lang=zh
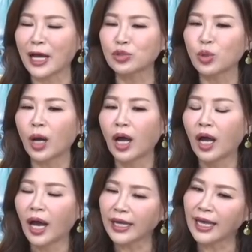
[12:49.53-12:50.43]
比方说，
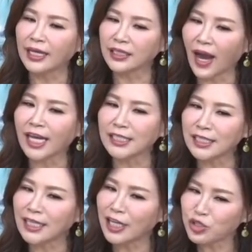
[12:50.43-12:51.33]
哎呀，小孩
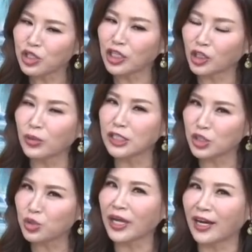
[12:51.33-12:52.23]
子现在就是一个投
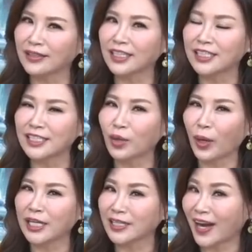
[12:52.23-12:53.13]
资最好的机
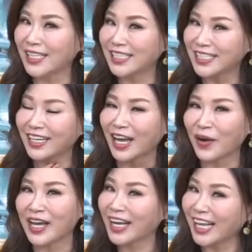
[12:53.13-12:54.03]
会，小孩子将
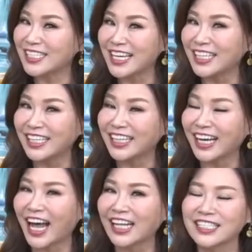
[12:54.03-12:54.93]
来会很感谢你
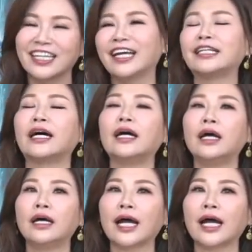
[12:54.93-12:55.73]
的啊之类的。